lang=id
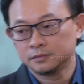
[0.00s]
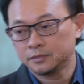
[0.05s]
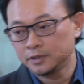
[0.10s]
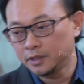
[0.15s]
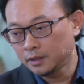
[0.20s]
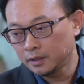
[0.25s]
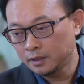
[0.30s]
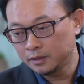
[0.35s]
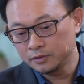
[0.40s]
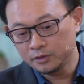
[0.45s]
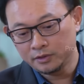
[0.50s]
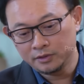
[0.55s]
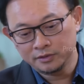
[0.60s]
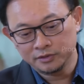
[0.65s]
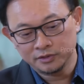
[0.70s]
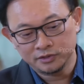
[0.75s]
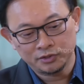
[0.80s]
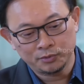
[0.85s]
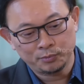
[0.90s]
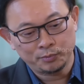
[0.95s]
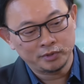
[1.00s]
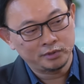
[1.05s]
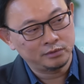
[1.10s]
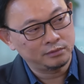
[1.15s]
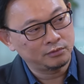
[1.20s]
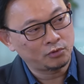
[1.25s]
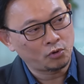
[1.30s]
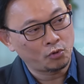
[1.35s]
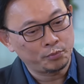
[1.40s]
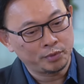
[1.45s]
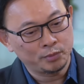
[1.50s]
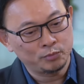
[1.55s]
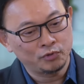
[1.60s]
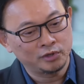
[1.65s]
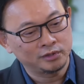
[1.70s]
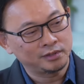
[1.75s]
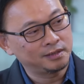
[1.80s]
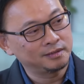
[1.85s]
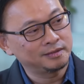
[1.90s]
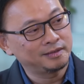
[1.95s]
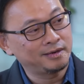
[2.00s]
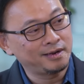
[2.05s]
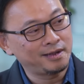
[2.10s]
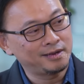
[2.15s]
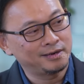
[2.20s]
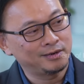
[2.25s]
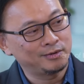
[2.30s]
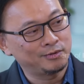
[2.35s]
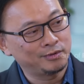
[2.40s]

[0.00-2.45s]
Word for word: Dia nggak jadi nyicipin kopi buatan Kirana